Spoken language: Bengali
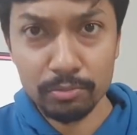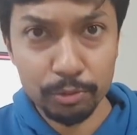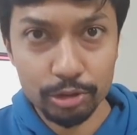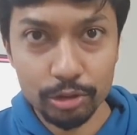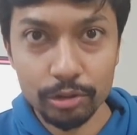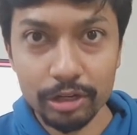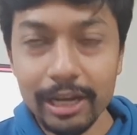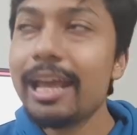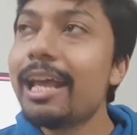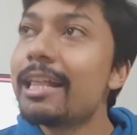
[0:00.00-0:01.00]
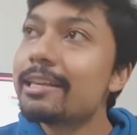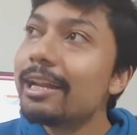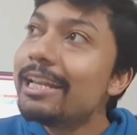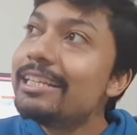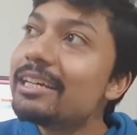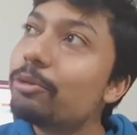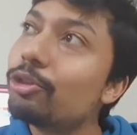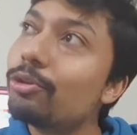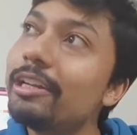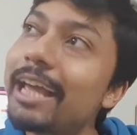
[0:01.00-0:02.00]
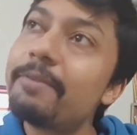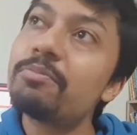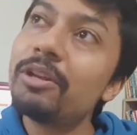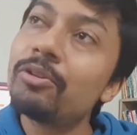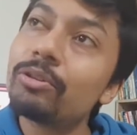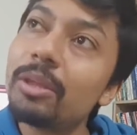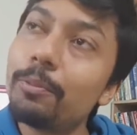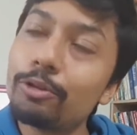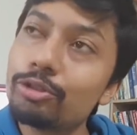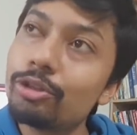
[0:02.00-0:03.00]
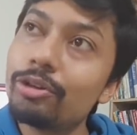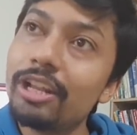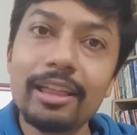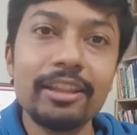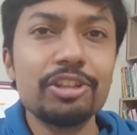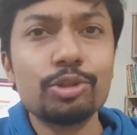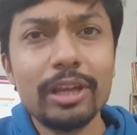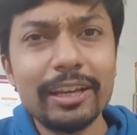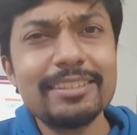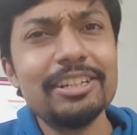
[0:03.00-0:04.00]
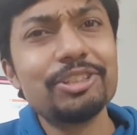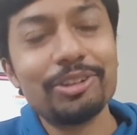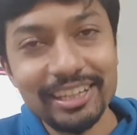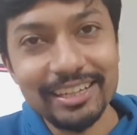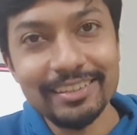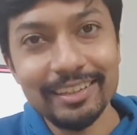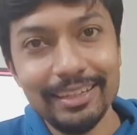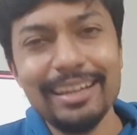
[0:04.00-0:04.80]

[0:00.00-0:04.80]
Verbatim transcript: পছন্দ করেন যারা নিজের মতো করে টাইম স্পেন্ড করতে পছন্দ করে তাদের জন্য আগে জিনিসটা অনেক ইজি